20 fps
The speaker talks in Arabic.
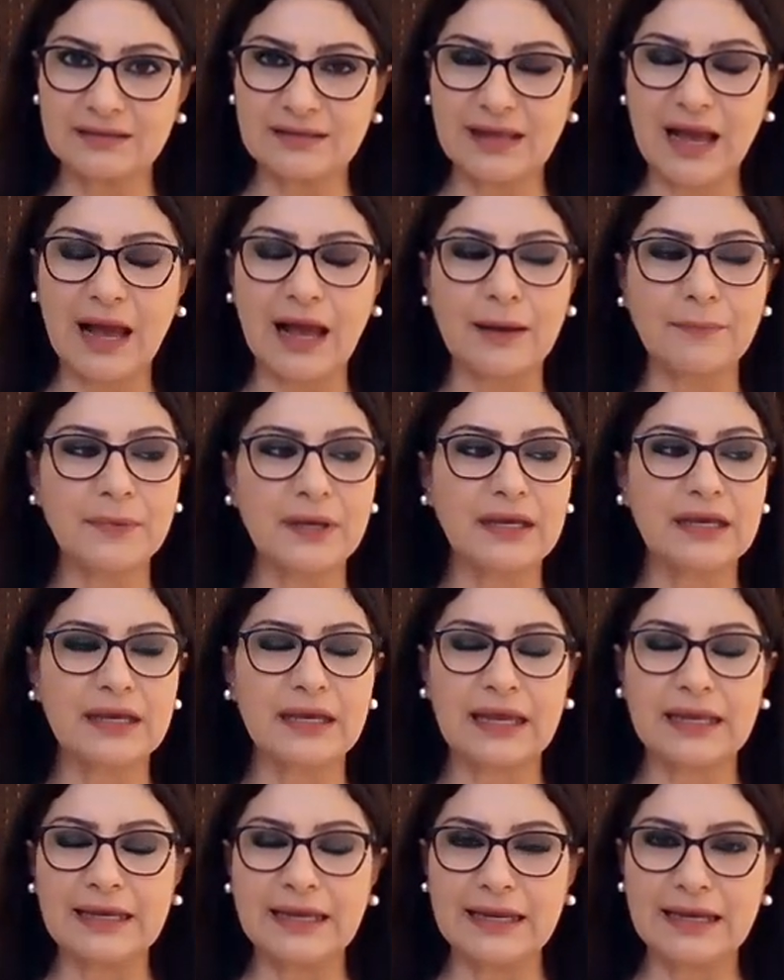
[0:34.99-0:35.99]
تعب
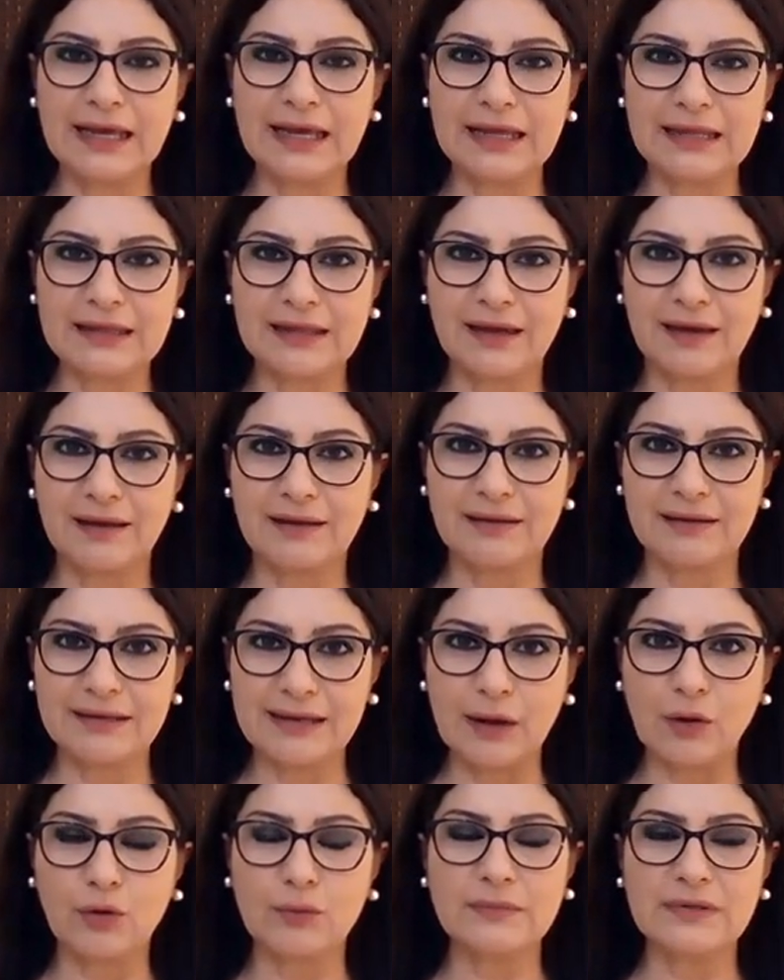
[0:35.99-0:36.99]
خلال هذا
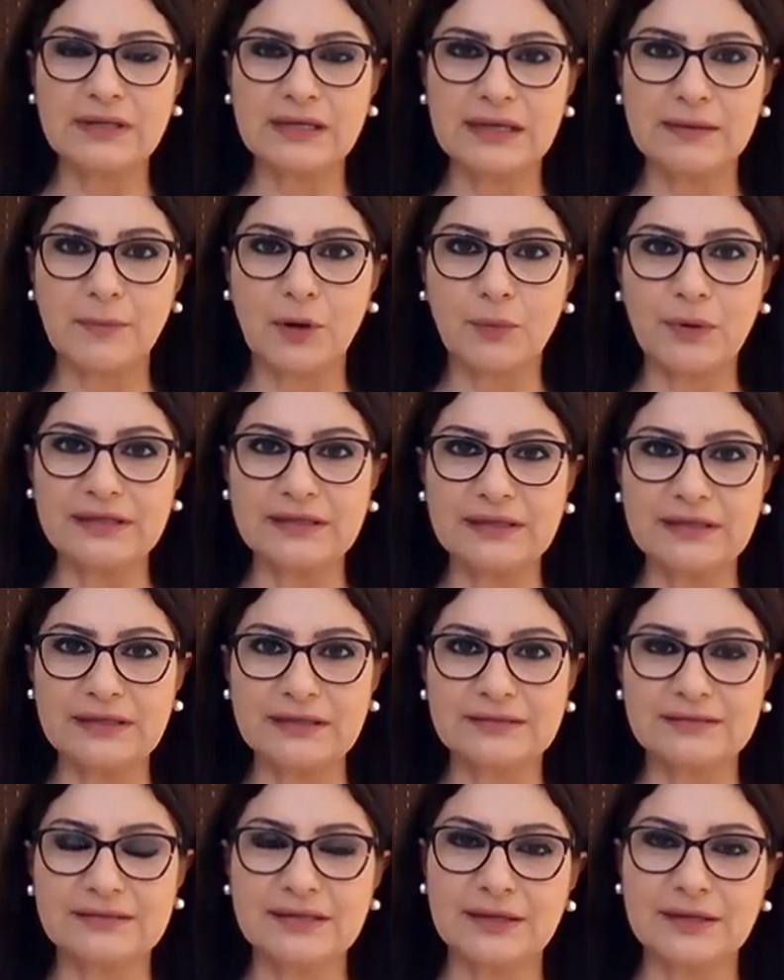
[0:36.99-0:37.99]
اليوم
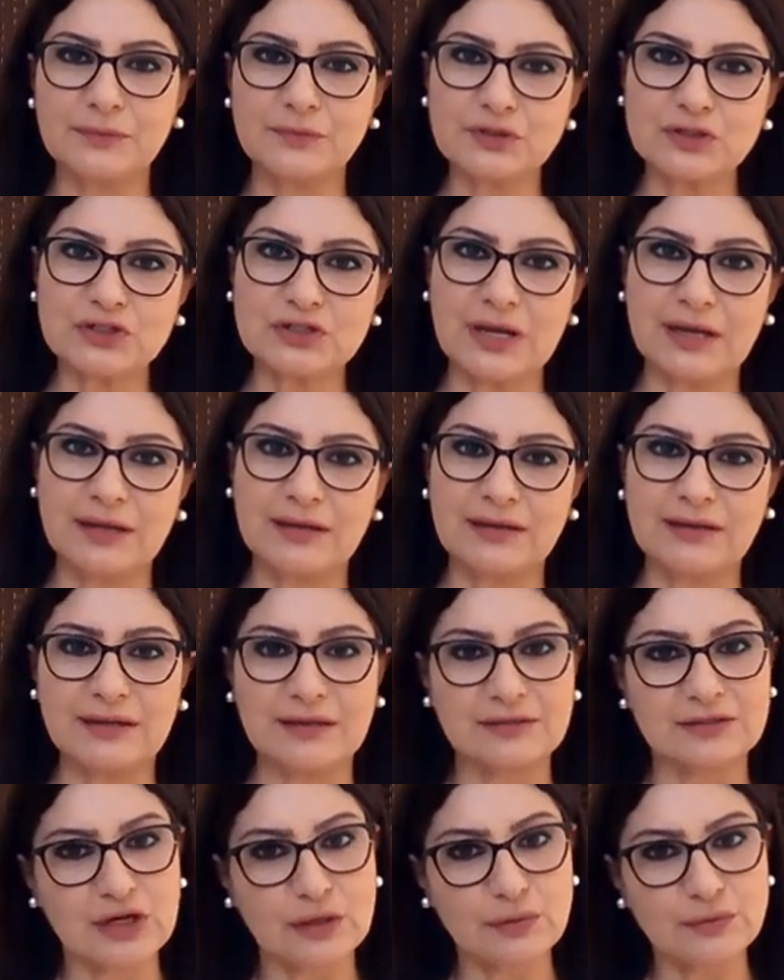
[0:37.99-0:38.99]
لمواليد برج
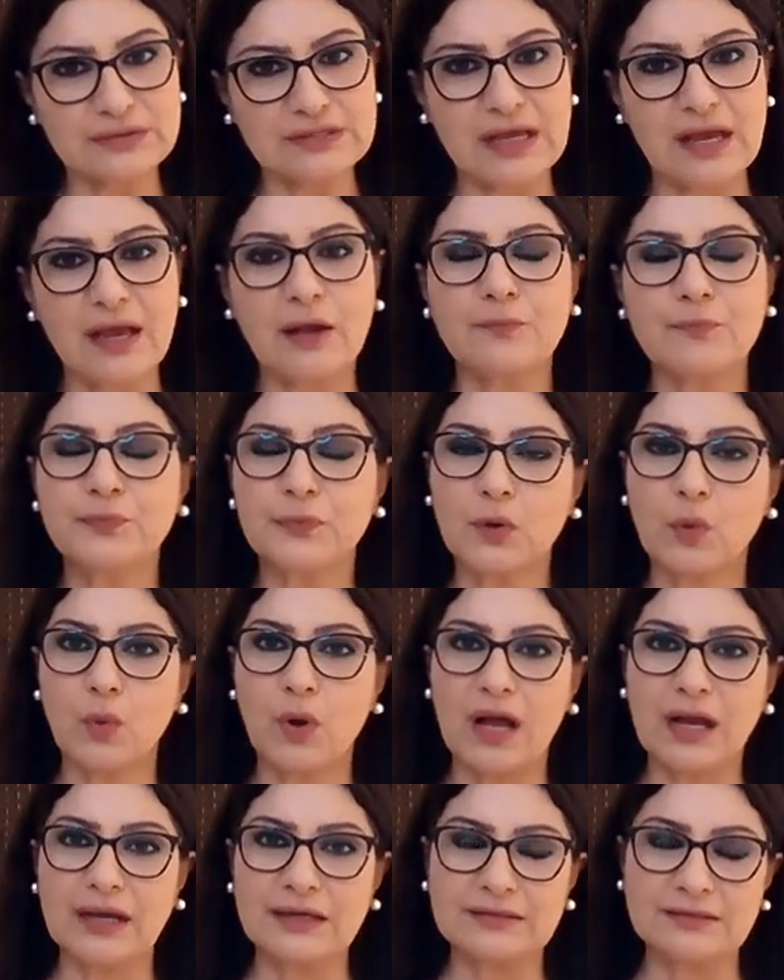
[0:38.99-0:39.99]
الجوزاء
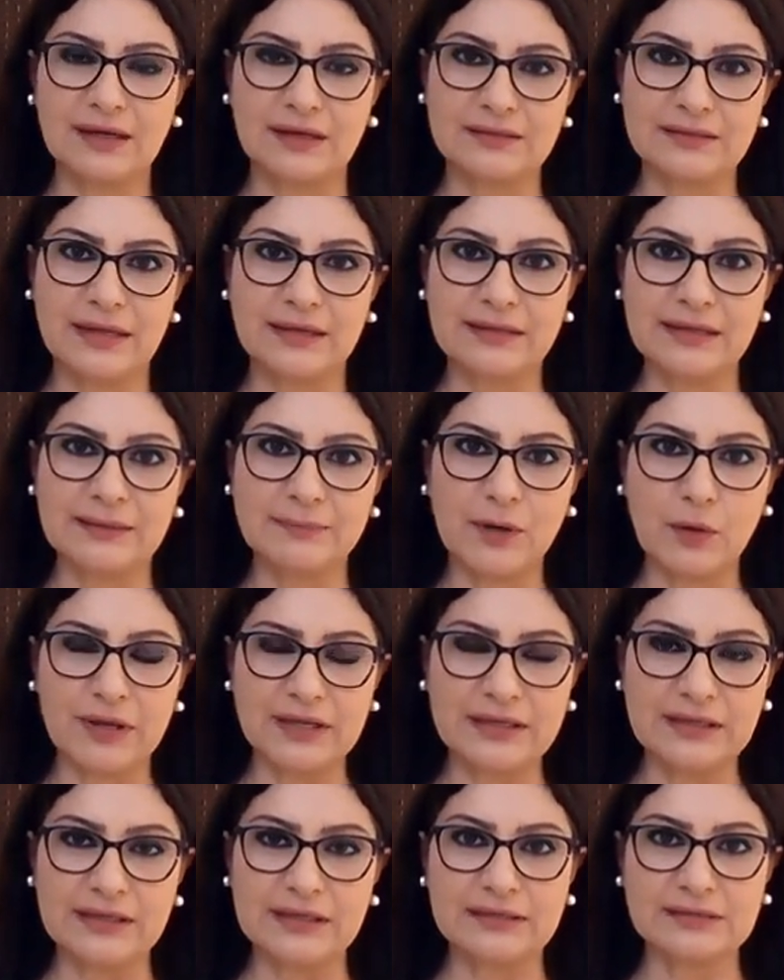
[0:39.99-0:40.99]
وايضا
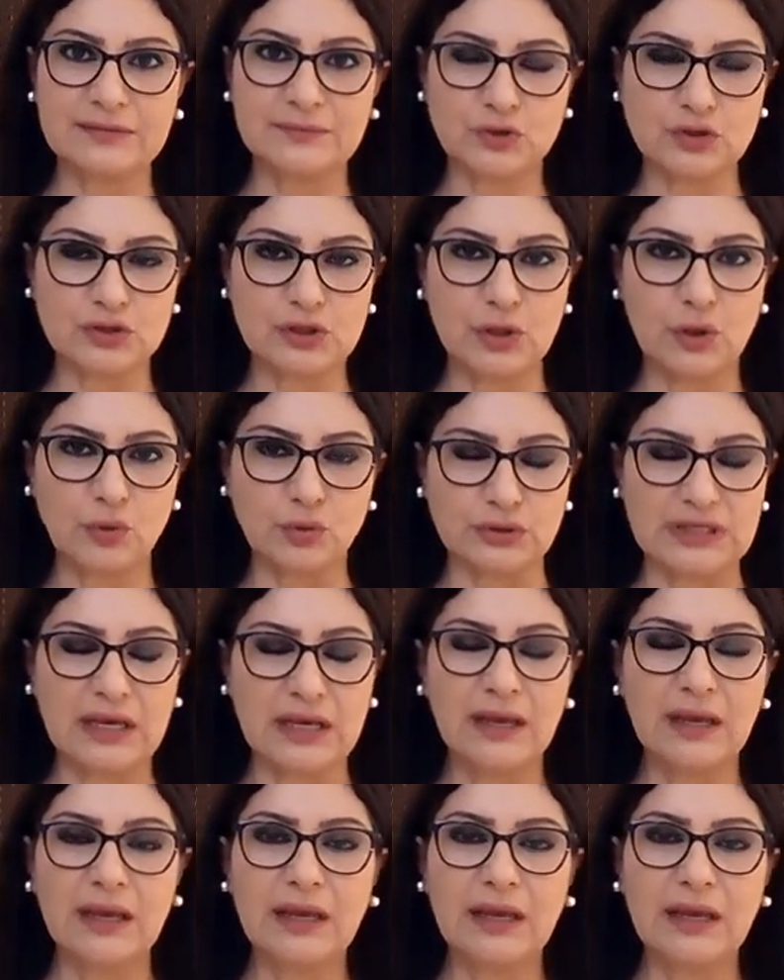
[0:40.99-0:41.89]
لمواليد برج الحوت